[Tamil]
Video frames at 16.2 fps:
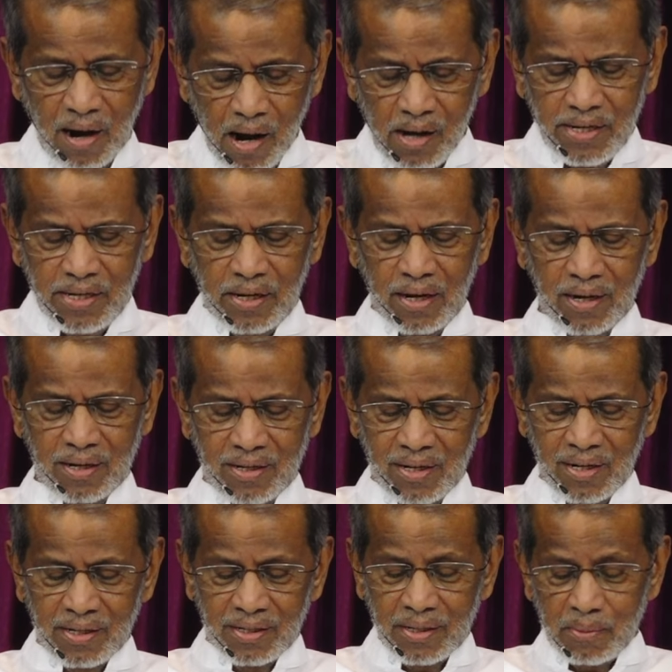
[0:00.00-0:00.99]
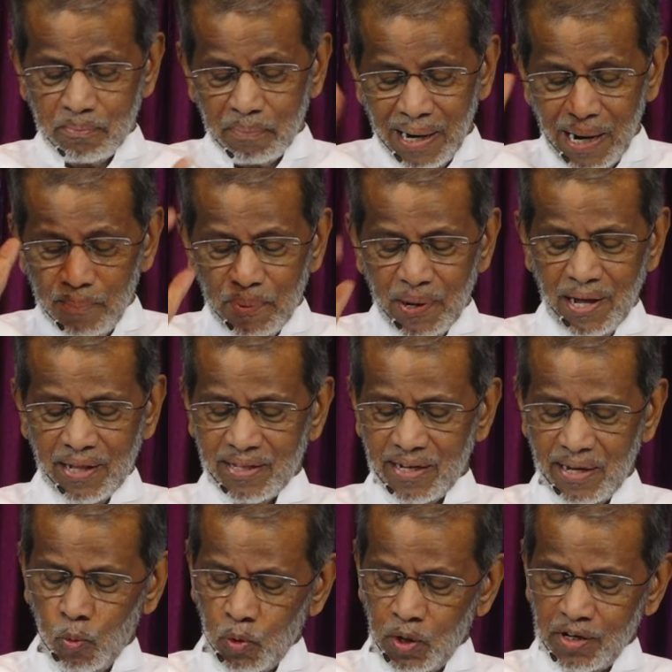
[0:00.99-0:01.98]
ஆகையால் நீ பயப்படாதே
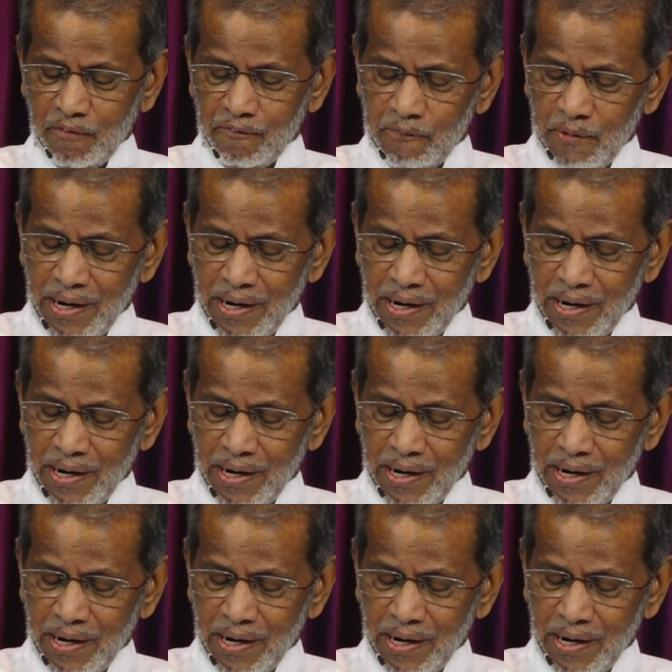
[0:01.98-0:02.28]
உனக்கு